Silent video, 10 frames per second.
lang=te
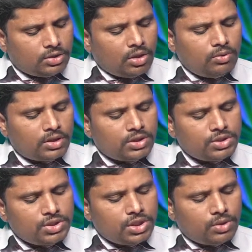తరువాత
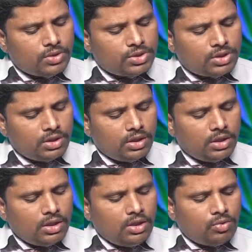శిష్యులు వచ్చి
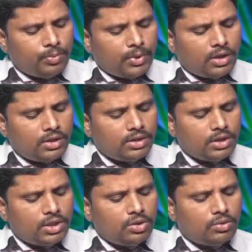నీ ఉపమాన
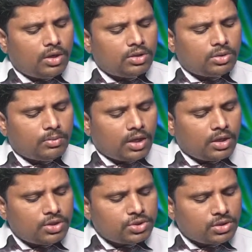రీతికి ఎందుకు వారితో
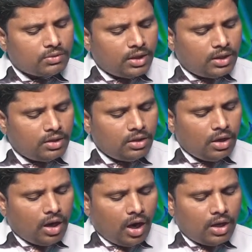మాట్లాడుచున్నావని
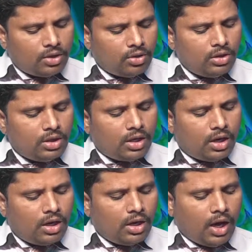ఆయనను
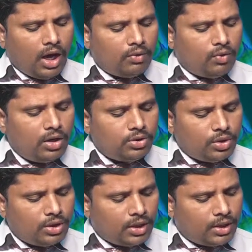అడుగగా ఆయన
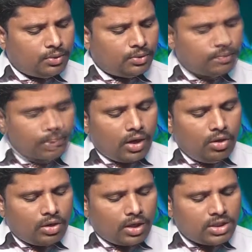వారితో నేను
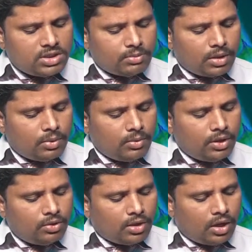పరలోక రాజ్య మర్మములు
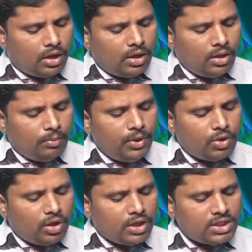ఎరుగుట
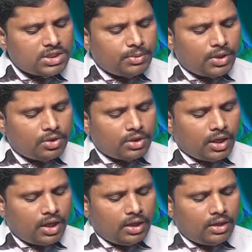మీకు అనుగ్రహించబడి ఉన్నది
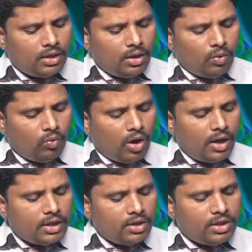కానీ
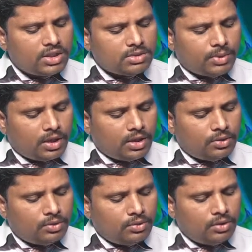వారికి
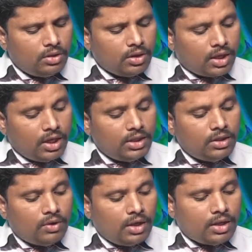అనుగ్రహించబడలేదు
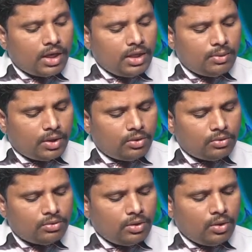కలిగిన వానికే
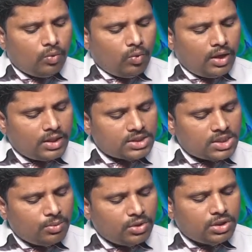ఇయ్యబడును వానికి
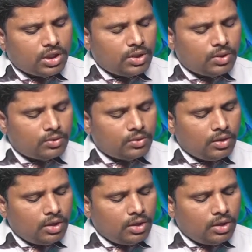సమృద్ధి కలుగును